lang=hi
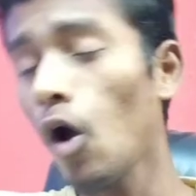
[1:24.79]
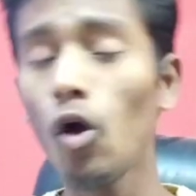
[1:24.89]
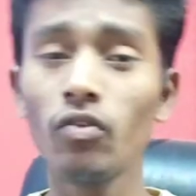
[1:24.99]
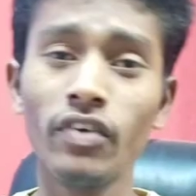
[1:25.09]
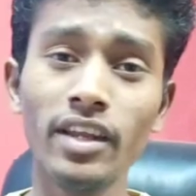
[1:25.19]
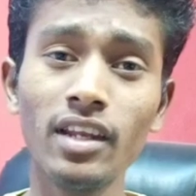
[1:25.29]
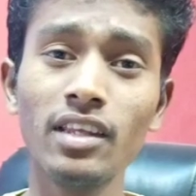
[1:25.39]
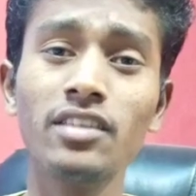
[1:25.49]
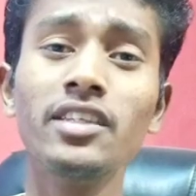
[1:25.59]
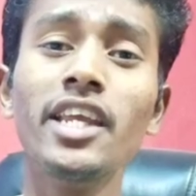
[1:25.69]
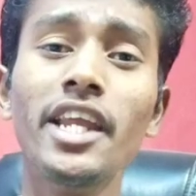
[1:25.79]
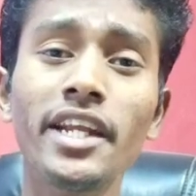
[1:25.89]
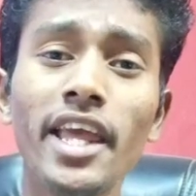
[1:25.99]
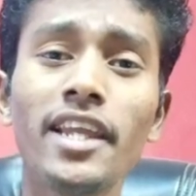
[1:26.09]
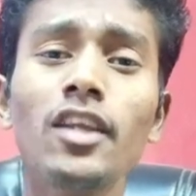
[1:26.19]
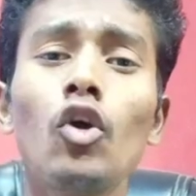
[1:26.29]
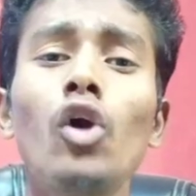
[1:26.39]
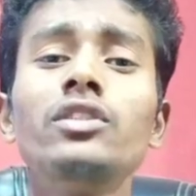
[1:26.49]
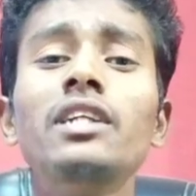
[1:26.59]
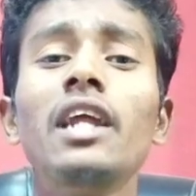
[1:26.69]
और फाइनली इसकी इंडिया की
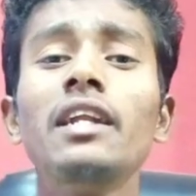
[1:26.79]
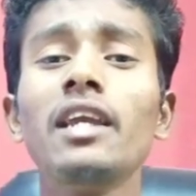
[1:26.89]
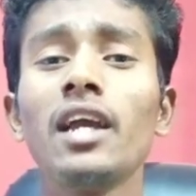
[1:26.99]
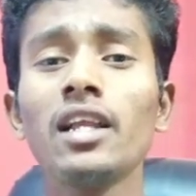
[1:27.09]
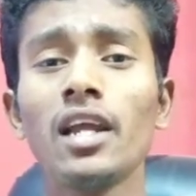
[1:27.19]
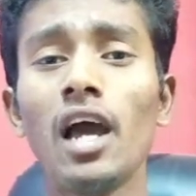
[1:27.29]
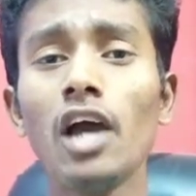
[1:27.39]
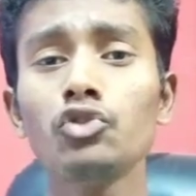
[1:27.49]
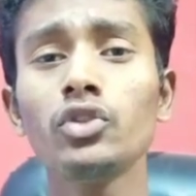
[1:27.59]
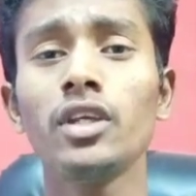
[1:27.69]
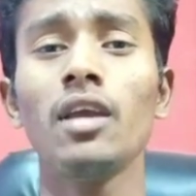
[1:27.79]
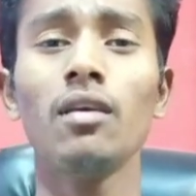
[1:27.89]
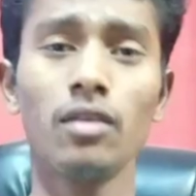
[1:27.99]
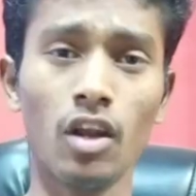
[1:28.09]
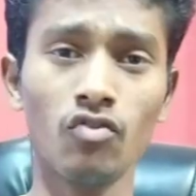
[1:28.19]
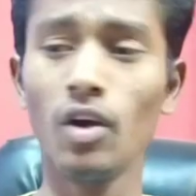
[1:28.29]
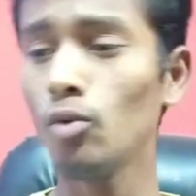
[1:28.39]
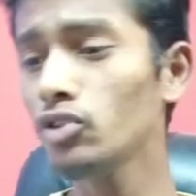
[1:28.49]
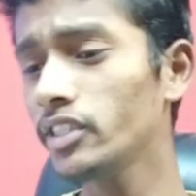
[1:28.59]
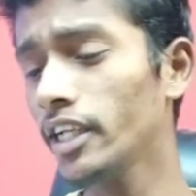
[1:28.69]
लॉन्च डेट निकल कर आ चुकी है कंफर्म
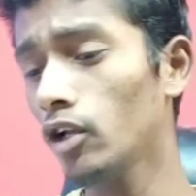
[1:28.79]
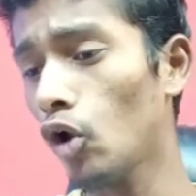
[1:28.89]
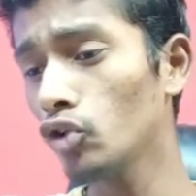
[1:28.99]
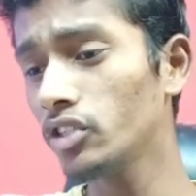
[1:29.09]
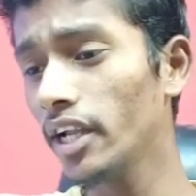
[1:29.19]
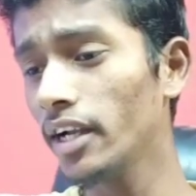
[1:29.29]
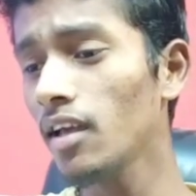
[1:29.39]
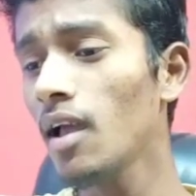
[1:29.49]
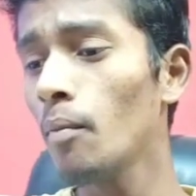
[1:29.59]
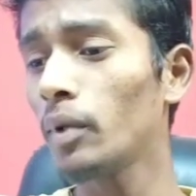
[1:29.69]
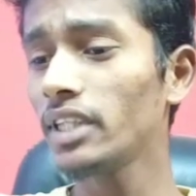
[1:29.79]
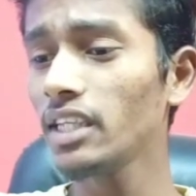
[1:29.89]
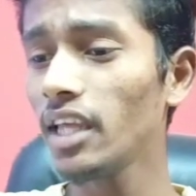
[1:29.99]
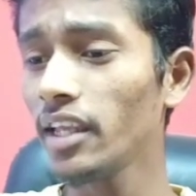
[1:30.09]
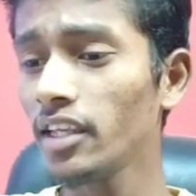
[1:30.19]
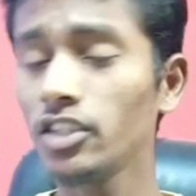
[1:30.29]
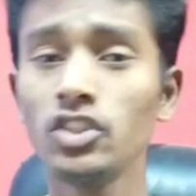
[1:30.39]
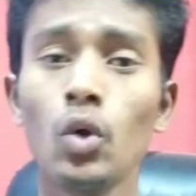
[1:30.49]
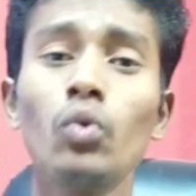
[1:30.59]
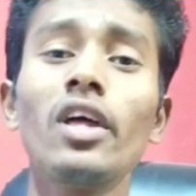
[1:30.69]
हो चुकी है लॉन्च डेट बताया जा रहा है कि
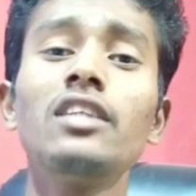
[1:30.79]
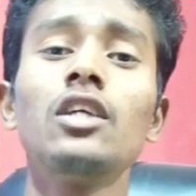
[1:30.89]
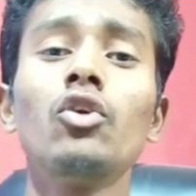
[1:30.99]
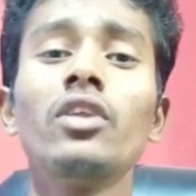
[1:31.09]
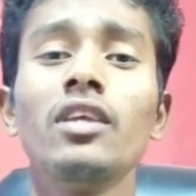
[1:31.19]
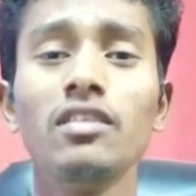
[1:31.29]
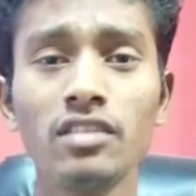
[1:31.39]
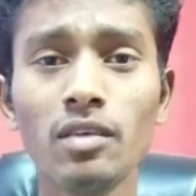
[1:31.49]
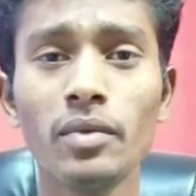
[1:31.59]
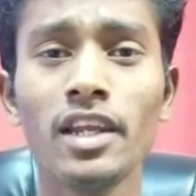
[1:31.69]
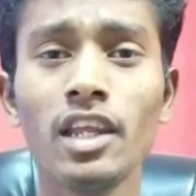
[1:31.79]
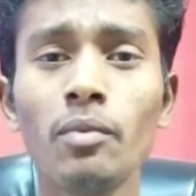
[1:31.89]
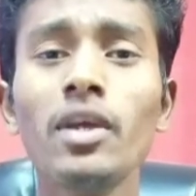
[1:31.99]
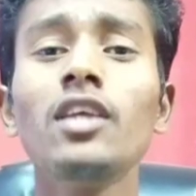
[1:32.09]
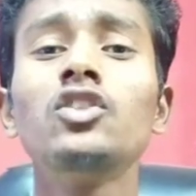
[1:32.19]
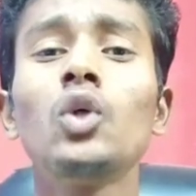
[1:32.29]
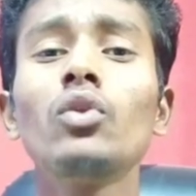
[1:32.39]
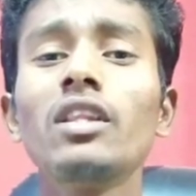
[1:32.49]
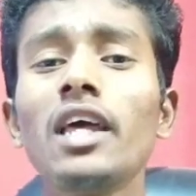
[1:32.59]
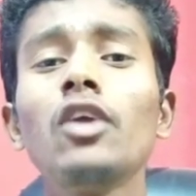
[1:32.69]
14 जनवरी इसी महीने में
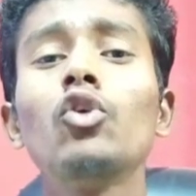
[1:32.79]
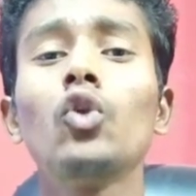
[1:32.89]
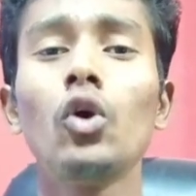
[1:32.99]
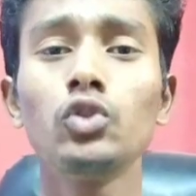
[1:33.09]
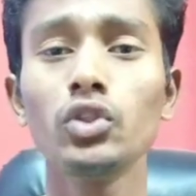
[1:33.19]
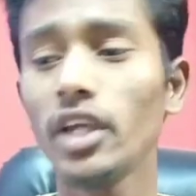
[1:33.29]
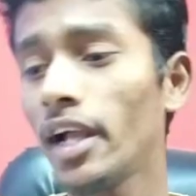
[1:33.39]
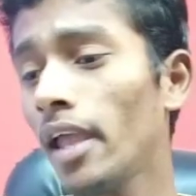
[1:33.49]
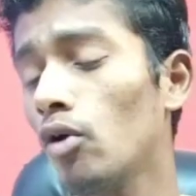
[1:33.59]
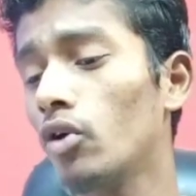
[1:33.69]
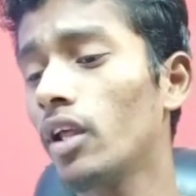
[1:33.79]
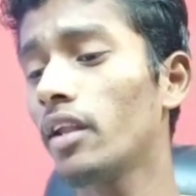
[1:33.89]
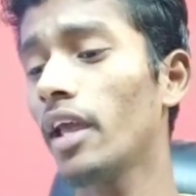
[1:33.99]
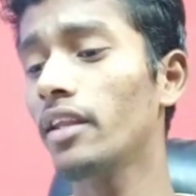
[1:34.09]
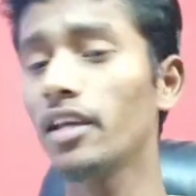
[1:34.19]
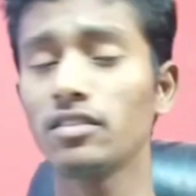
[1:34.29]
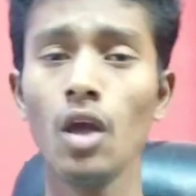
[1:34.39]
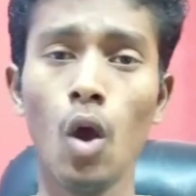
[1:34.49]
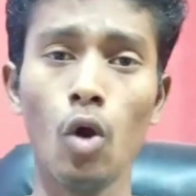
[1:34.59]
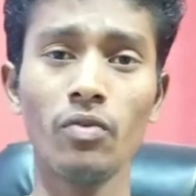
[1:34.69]
14 तारीख को लॉन्च हो जाएगा ओनर नाइन एक
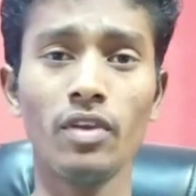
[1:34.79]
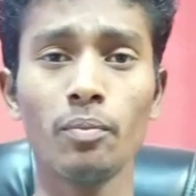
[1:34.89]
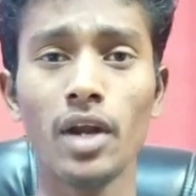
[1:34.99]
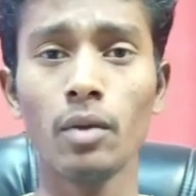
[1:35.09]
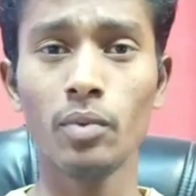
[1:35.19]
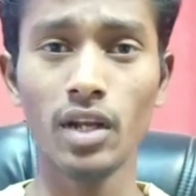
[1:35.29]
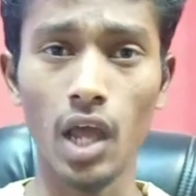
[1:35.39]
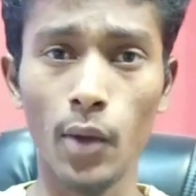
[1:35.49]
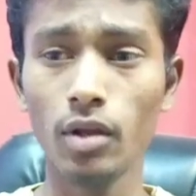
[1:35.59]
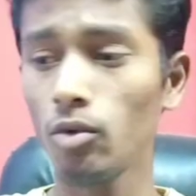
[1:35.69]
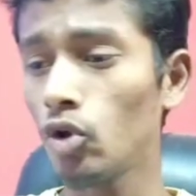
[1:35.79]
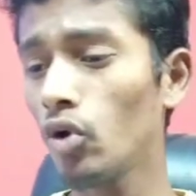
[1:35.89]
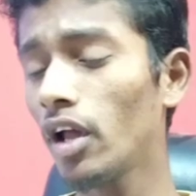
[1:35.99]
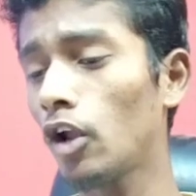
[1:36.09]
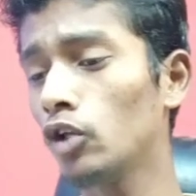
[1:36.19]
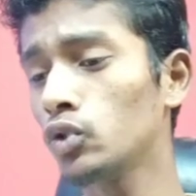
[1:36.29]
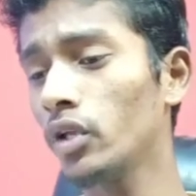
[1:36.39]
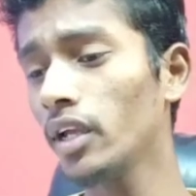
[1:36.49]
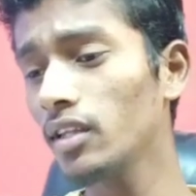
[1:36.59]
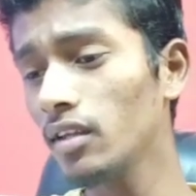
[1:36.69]
और फ्लिपकार्ट पर अवेलेबल होगा लॉन्च
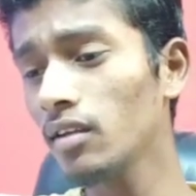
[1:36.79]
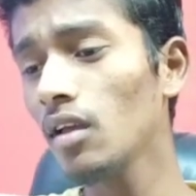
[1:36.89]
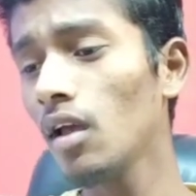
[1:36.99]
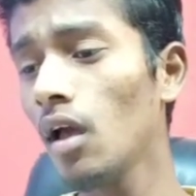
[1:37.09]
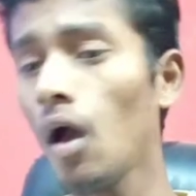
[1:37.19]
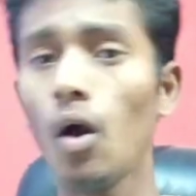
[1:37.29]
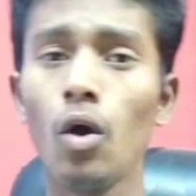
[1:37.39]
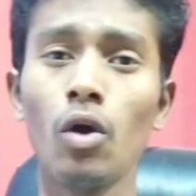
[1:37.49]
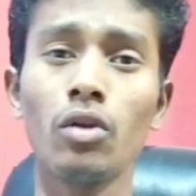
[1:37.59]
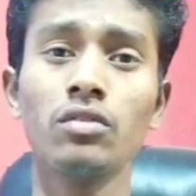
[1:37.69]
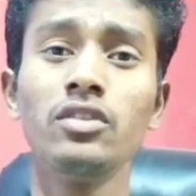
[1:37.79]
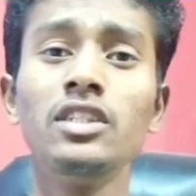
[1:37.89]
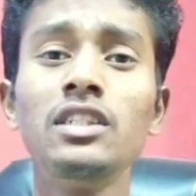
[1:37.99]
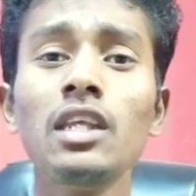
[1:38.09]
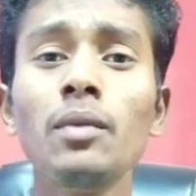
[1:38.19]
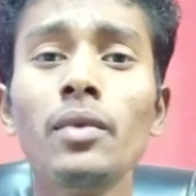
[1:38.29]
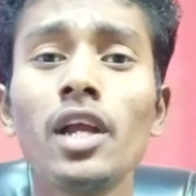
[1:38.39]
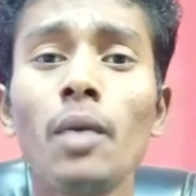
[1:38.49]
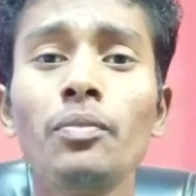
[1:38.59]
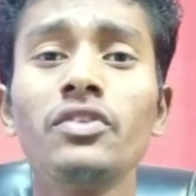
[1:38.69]
होने के दिन और 60
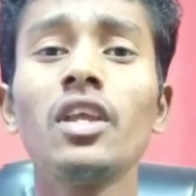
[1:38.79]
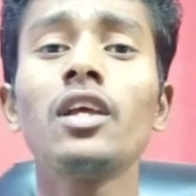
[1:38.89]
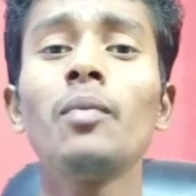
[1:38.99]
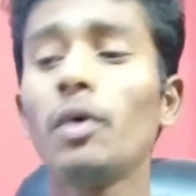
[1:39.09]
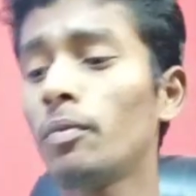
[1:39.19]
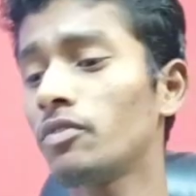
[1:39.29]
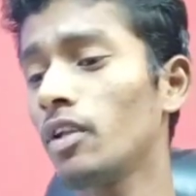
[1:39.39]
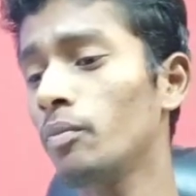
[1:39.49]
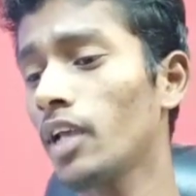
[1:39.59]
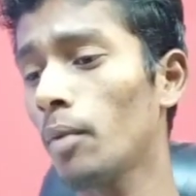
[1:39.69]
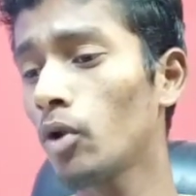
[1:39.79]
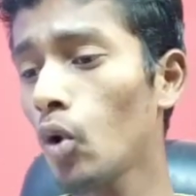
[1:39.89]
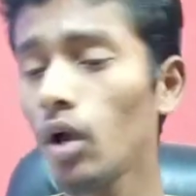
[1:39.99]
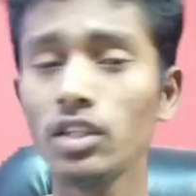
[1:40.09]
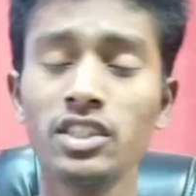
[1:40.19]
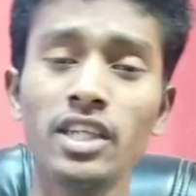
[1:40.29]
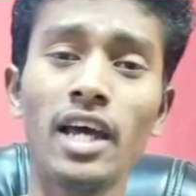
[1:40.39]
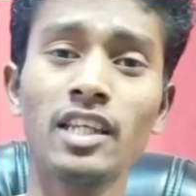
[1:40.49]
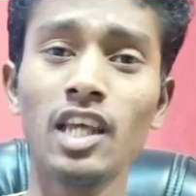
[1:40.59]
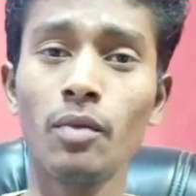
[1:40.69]
मेगापिक्सल का पर्पल सेल्फी कैमरा होगा
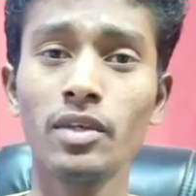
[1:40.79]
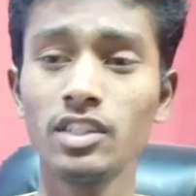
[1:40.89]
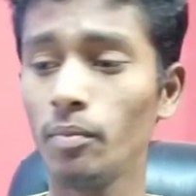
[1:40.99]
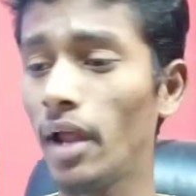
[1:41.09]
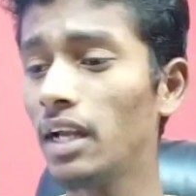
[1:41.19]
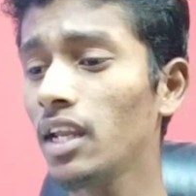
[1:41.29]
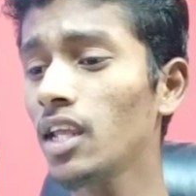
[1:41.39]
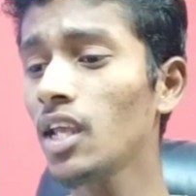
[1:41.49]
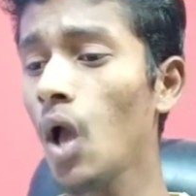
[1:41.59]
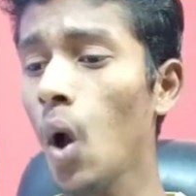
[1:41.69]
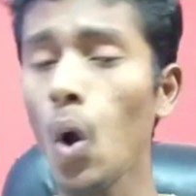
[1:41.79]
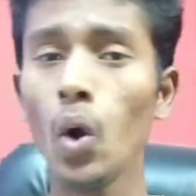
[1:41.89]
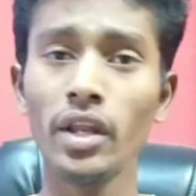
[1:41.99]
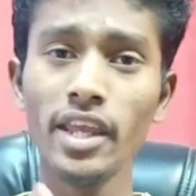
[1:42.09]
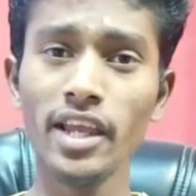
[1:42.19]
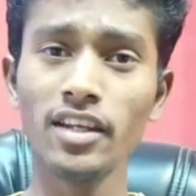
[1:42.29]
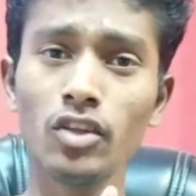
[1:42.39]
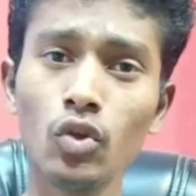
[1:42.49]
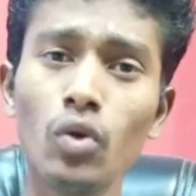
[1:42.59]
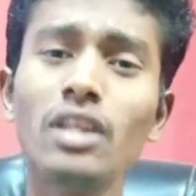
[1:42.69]
चार हज़ार एम की बैटरी और एक
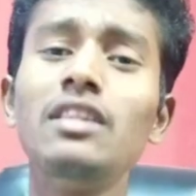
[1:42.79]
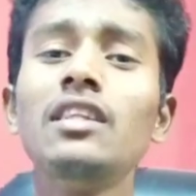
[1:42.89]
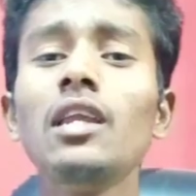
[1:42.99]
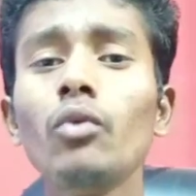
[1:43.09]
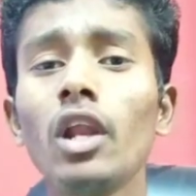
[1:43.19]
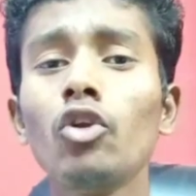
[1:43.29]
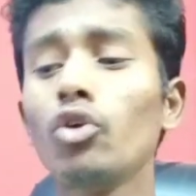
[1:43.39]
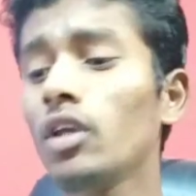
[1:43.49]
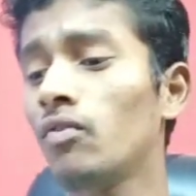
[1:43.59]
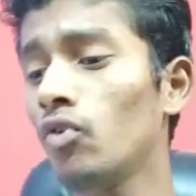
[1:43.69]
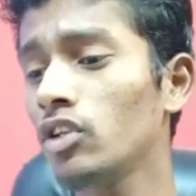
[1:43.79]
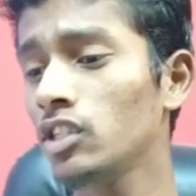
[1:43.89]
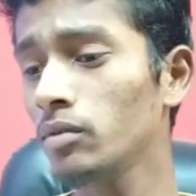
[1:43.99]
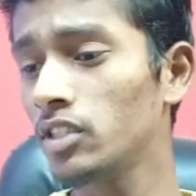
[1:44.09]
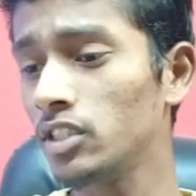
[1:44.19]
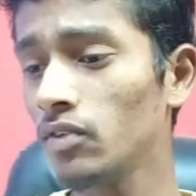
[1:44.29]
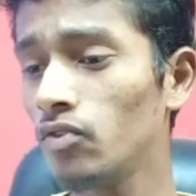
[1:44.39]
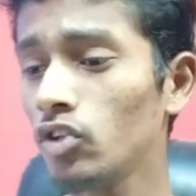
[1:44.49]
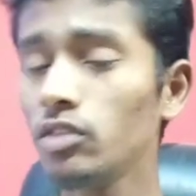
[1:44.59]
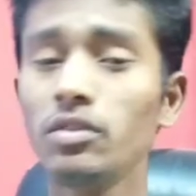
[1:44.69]
नहीं दो नहीं तीन वेरिएंट होंगे फोर जी बी सिक्सटी
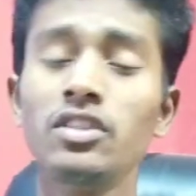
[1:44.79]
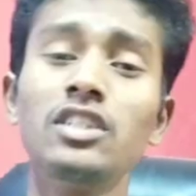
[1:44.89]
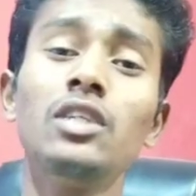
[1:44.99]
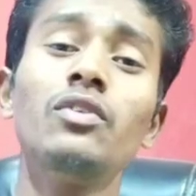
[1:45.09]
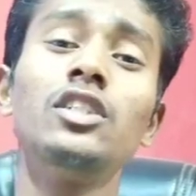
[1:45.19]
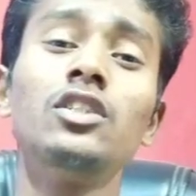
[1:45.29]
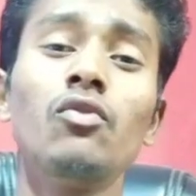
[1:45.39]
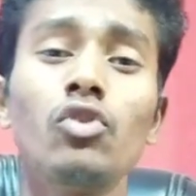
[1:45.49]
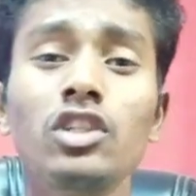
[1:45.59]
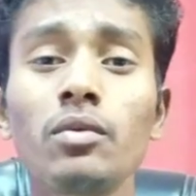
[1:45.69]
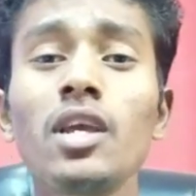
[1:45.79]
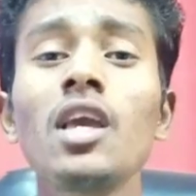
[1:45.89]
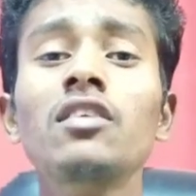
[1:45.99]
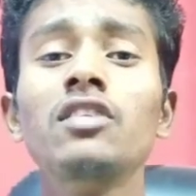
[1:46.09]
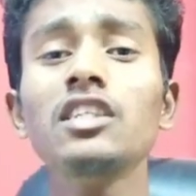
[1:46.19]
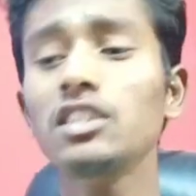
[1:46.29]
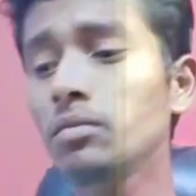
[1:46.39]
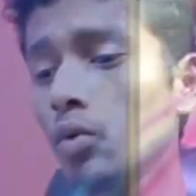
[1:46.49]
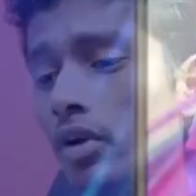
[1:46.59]
फोर जी बी सिक्स जी बी सिक्सटी फोर जी बी सिक्स जी बी